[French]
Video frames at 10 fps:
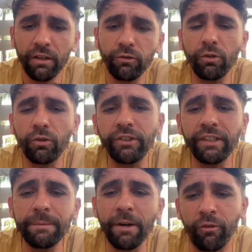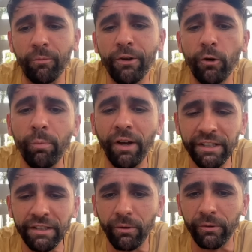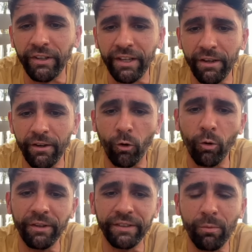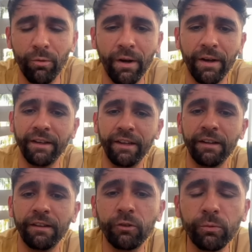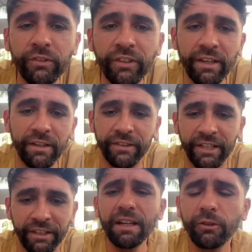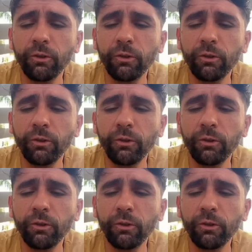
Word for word: sur le côté qui marche bien auprès des Français, Robin des Bois et toutes ces âneries.